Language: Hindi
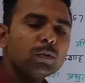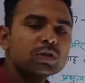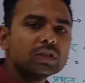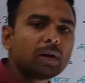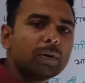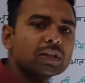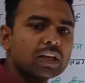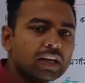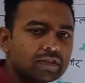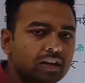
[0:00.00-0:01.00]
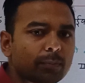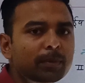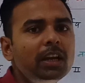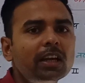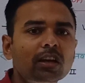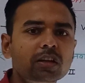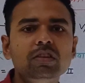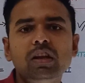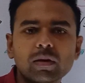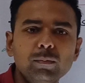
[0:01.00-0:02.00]
मुर्शिदाबाद से राजधानी अपने लेकर
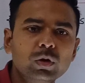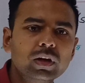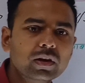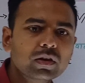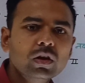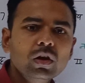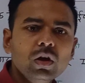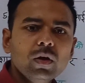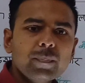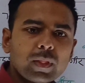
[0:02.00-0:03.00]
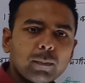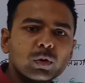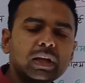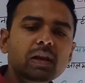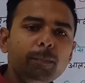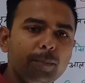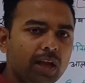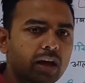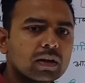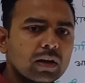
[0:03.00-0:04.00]
के चले गए मुंगेर मुंगेर
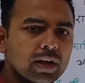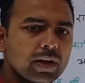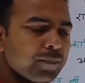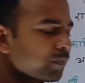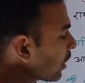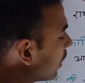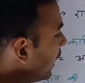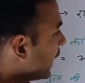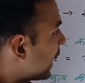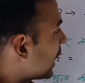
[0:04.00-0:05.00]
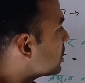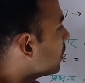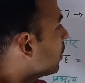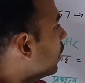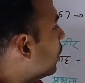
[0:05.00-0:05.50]
बिहार का है एक राज्य